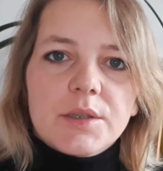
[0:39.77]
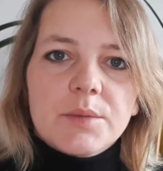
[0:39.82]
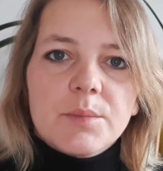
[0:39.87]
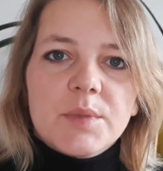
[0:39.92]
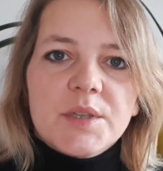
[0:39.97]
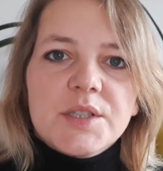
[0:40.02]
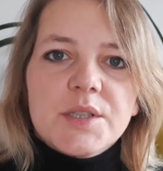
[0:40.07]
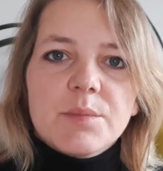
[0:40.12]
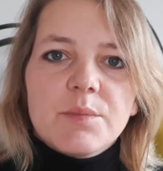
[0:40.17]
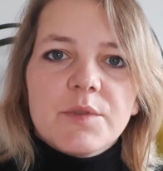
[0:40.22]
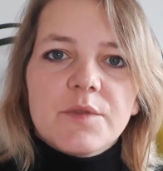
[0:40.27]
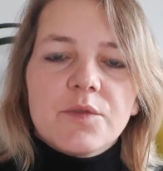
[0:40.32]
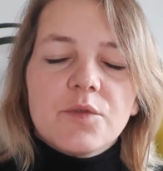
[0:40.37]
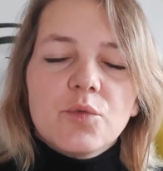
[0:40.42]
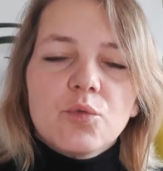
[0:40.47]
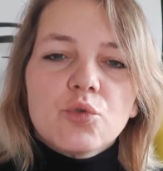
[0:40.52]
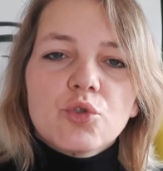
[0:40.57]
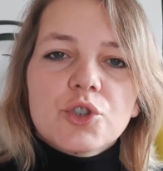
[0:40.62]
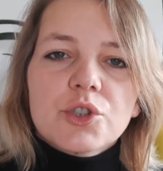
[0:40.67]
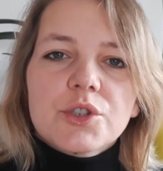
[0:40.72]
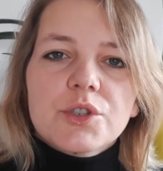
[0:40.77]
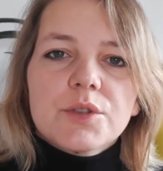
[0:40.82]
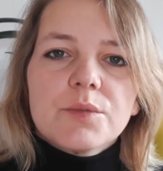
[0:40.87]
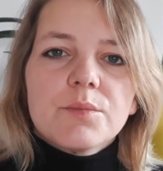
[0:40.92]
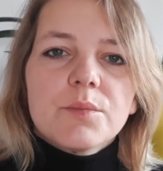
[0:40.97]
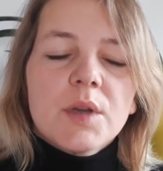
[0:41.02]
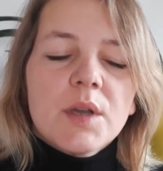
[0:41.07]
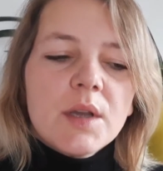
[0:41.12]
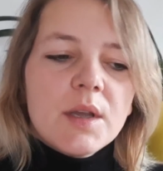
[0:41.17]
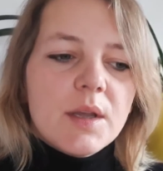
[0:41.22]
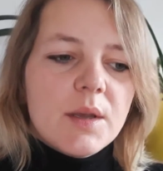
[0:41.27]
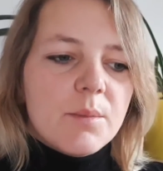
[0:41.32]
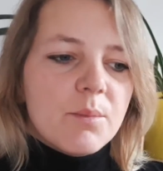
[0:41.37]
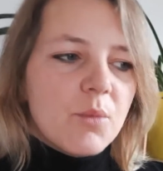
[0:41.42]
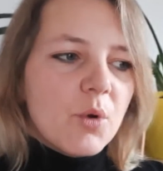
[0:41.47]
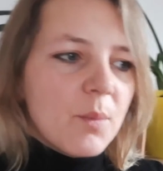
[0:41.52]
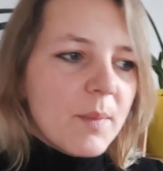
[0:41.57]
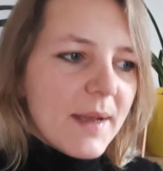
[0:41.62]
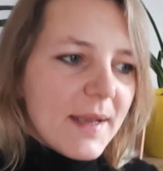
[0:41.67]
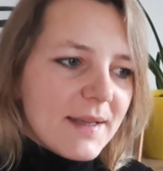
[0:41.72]
będziemy w dłuższym
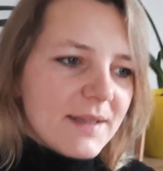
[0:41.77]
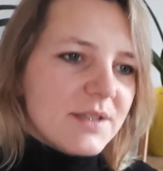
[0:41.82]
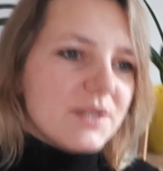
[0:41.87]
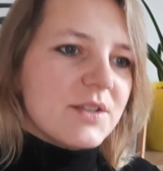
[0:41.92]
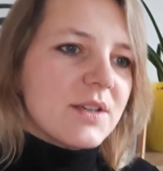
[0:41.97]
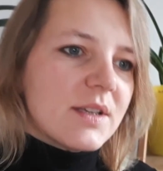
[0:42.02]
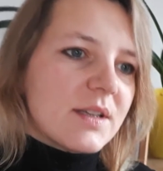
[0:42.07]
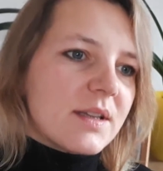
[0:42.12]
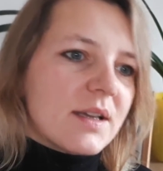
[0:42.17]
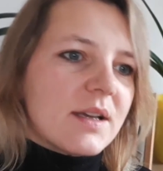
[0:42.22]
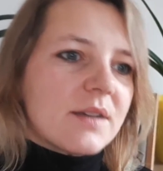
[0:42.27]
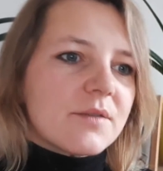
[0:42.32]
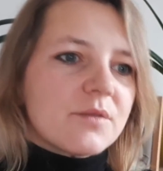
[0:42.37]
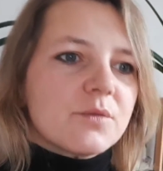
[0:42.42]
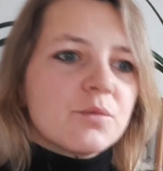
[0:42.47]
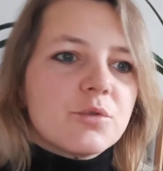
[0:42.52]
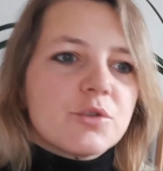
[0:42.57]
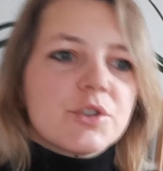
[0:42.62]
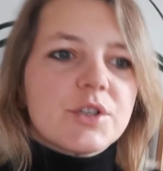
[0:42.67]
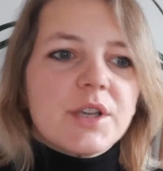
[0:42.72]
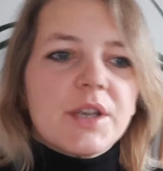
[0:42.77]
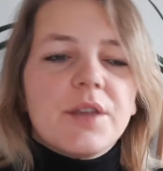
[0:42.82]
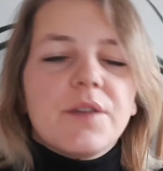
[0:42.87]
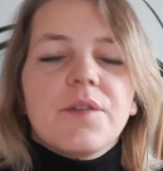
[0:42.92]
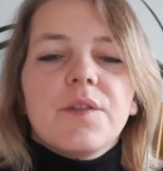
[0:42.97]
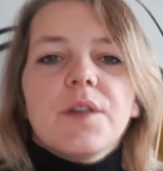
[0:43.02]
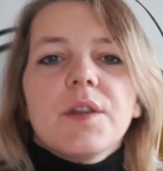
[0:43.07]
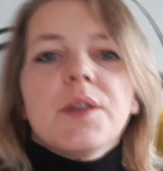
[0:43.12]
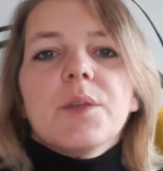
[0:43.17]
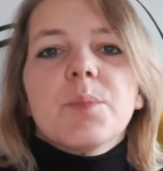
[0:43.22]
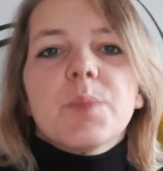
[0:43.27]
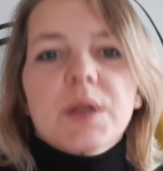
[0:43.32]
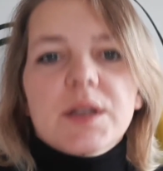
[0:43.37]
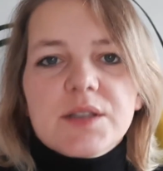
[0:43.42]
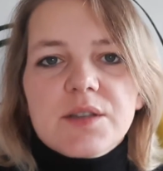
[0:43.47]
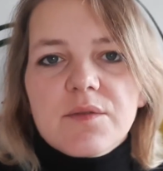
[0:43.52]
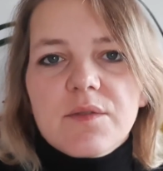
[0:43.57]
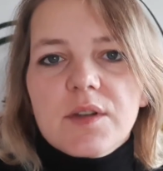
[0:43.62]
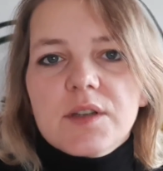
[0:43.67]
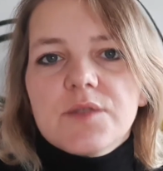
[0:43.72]
momencie, tak, w dłuższej chwili
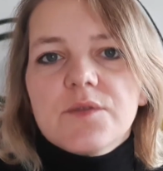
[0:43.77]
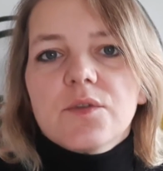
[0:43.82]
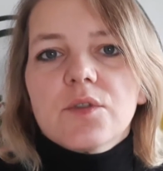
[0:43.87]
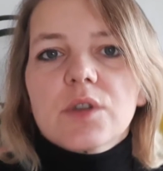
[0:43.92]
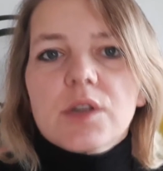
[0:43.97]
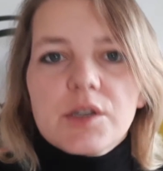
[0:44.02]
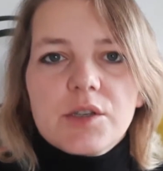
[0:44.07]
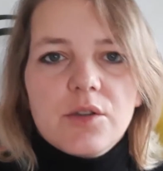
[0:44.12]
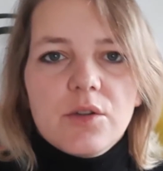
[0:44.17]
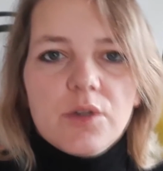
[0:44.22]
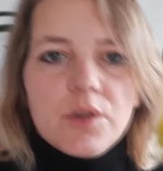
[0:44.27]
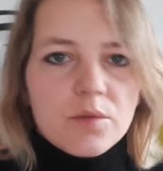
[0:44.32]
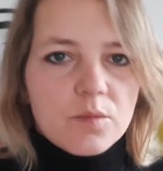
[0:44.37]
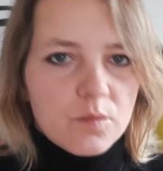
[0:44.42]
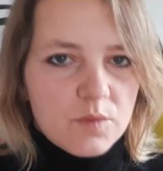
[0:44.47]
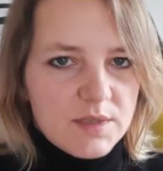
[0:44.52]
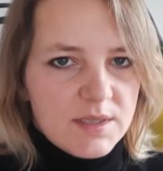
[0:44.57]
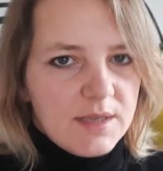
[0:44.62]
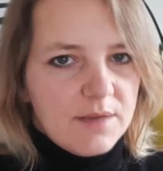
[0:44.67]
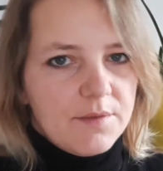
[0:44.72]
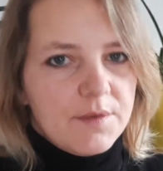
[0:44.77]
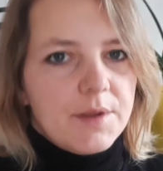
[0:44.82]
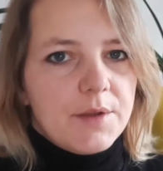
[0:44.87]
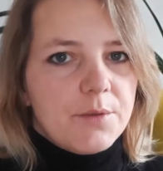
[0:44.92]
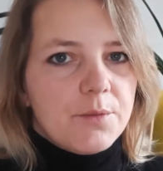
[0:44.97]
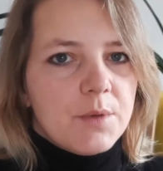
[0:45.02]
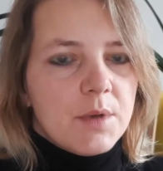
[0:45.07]
pracować w określonym ustawieniu.